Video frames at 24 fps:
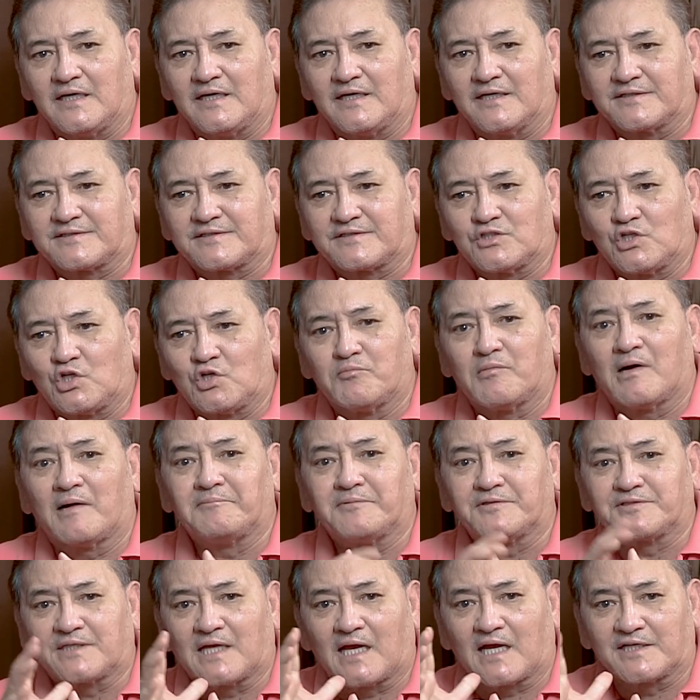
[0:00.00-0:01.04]
is eh,
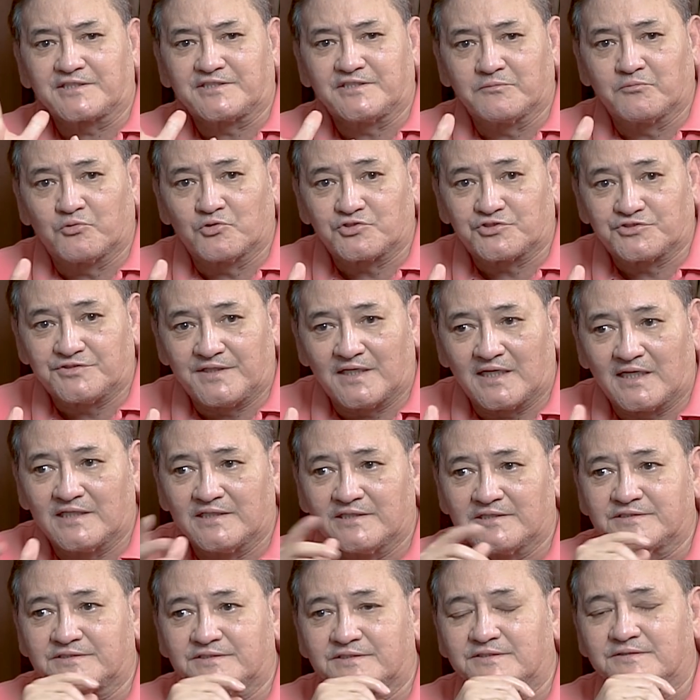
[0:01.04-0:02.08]
lumapit sa akin si Butch
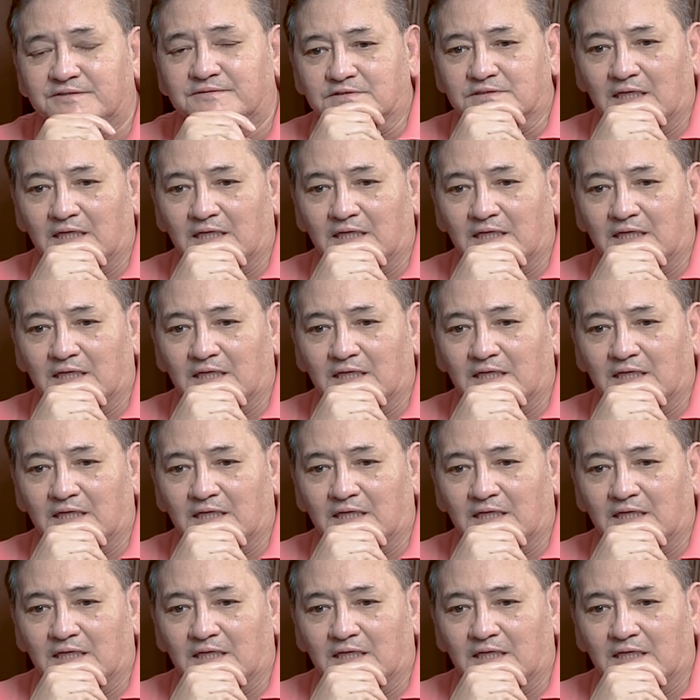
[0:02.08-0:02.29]
Dance.